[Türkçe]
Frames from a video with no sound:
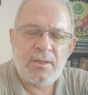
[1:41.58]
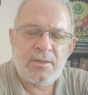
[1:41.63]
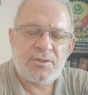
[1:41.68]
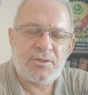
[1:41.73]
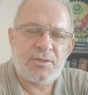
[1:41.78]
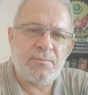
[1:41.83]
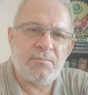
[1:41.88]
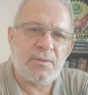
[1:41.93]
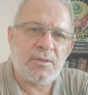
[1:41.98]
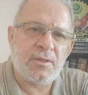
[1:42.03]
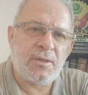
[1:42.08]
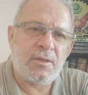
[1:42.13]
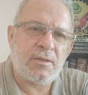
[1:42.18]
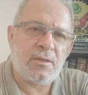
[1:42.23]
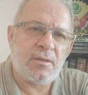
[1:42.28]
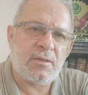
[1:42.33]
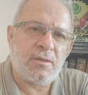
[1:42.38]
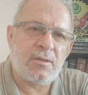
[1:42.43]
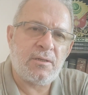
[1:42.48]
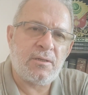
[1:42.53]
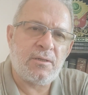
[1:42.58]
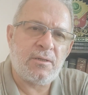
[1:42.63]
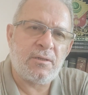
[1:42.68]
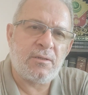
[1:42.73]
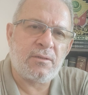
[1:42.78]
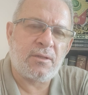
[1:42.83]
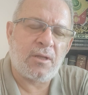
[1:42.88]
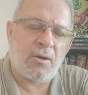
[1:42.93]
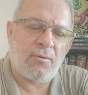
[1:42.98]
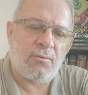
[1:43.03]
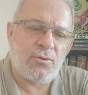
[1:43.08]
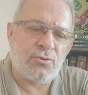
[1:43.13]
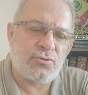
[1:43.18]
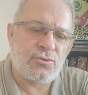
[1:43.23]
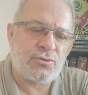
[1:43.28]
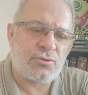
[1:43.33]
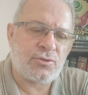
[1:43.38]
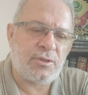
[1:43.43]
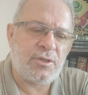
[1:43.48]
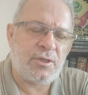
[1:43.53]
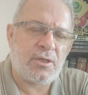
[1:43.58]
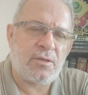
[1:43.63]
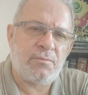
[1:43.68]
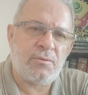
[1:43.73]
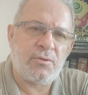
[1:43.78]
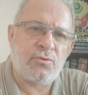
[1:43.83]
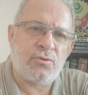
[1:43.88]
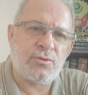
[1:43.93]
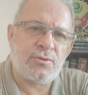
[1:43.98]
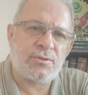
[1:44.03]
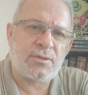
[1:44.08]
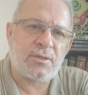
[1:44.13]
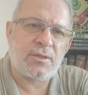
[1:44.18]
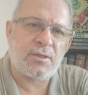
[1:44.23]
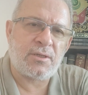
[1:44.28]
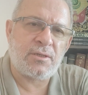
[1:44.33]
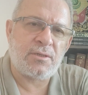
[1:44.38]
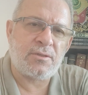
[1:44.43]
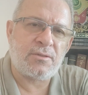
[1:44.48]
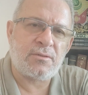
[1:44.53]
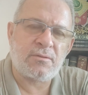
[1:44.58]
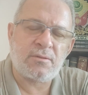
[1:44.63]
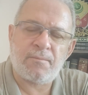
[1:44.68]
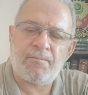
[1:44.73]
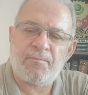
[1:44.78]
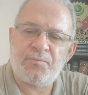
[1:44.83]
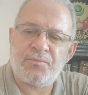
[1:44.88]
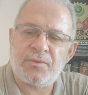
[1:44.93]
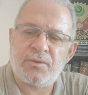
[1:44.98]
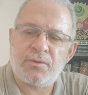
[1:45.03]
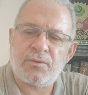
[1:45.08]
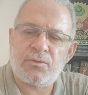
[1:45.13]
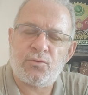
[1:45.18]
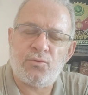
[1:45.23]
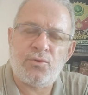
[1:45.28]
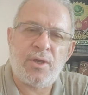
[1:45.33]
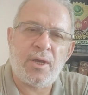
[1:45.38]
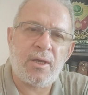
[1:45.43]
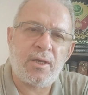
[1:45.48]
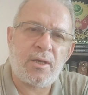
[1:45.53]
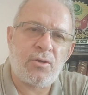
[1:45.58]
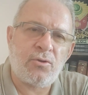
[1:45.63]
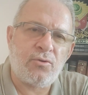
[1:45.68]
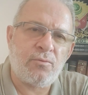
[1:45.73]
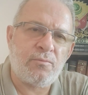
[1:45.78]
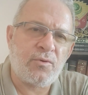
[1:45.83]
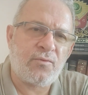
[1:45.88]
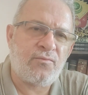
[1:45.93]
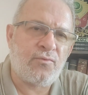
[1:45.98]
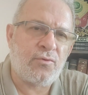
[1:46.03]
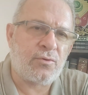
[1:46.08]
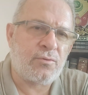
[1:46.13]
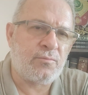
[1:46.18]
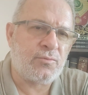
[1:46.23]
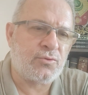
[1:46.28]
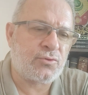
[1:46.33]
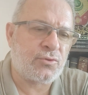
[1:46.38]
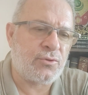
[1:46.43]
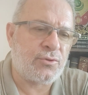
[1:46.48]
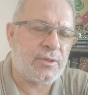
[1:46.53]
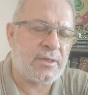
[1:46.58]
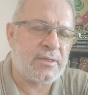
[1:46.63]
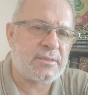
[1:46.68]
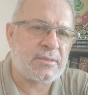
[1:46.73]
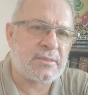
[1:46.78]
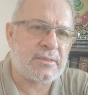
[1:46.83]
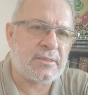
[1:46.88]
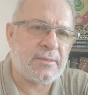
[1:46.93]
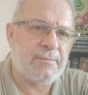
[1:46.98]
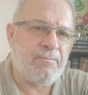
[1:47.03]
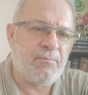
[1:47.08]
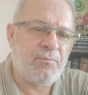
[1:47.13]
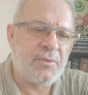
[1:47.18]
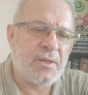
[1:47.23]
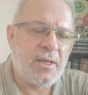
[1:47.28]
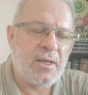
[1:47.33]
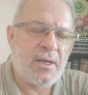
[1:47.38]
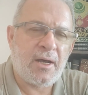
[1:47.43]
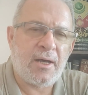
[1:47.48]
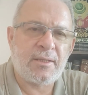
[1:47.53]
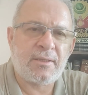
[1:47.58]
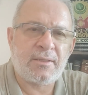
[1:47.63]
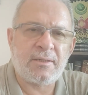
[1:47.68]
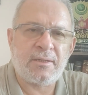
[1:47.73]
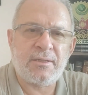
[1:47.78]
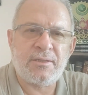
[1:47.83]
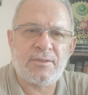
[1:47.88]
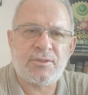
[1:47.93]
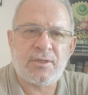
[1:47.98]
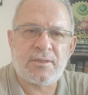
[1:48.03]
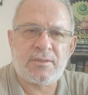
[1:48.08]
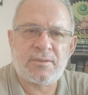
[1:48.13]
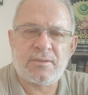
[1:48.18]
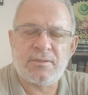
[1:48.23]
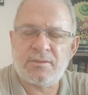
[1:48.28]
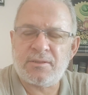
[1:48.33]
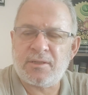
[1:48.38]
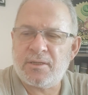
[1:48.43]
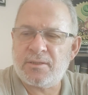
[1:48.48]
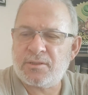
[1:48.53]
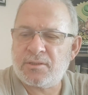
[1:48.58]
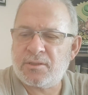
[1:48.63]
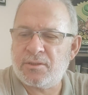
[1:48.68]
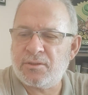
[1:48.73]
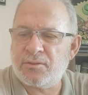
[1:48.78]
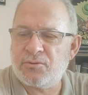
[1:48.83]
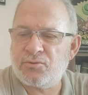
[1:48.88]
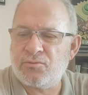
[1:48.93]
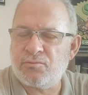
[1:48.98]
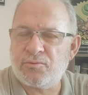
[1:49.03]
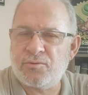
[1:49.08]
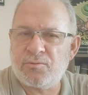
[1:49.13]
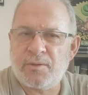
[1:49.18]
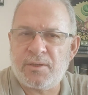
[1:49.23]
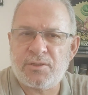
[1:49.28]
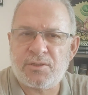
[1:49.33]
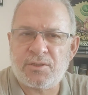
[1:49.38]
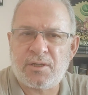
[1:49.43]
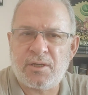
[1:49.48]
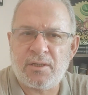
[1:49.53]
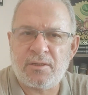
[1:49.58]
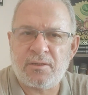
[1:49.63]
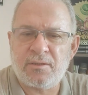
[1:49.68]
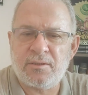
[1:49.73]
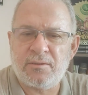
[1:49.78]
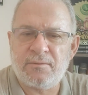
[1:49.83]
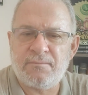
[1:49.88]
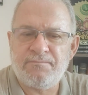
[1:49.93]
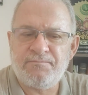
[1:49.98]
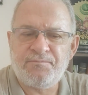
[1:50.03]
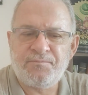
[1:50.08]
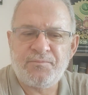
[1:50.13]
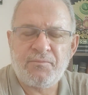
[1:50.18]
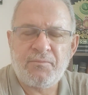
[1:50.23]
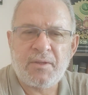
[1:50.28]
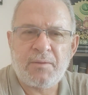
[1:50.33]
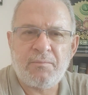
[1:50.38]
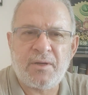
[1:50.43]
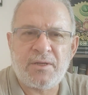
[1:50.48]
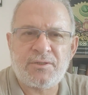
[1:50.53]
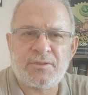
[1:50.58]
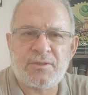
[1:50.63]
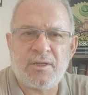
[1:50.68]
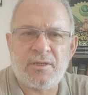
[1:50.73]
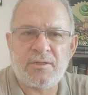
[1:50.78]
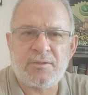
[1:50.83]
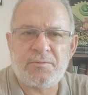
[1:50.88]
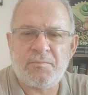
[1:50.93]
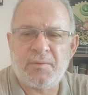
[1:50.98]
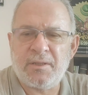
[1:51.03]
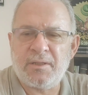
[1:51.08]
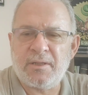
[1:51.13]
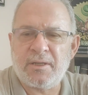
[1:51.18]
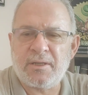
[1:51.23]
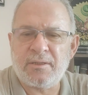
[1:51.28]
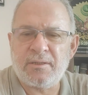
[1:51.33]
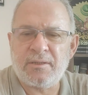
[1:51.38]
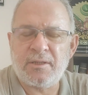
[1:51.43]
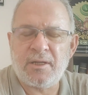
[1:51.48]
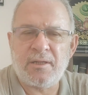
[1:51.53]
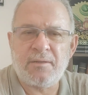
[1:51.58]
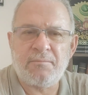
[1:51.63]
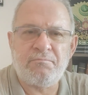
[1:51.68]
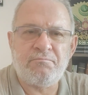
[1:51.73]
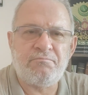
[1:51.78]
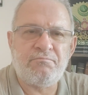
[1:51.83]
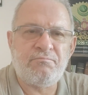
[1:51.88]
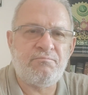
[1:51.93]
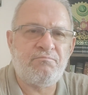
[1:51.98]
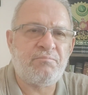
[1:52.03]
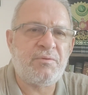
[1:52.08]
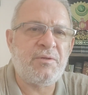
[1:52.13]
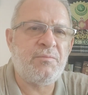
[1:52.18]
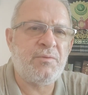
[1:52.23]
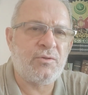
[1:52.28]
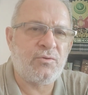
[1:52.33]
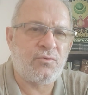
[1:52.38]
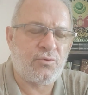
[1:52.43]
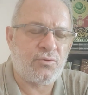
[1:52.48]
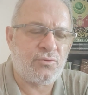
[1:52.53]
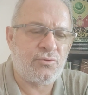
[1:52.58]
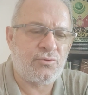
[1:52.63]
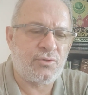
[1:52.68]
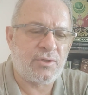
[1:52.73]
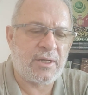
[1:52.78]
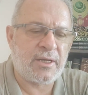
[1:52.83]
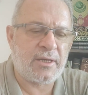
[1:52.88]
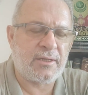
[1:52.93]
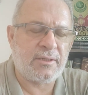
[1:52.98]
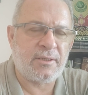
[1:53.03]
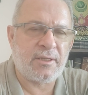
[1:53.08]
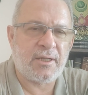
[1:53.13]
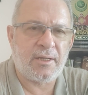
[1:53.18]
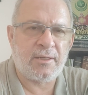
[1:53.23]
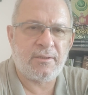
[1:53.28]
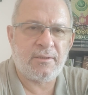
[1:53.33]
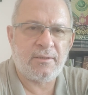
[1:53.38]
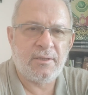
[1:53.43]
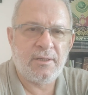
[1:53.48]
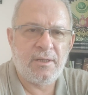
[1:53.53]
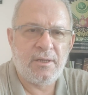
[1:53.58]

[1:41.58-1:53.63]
Şimdi e, Davos 2018 Dünya Ekonomik Forumu sonrası hatırlayacaksınız eski Cumhurbaşkanı'nın baş danışmanlarından, BİM'in kurucularından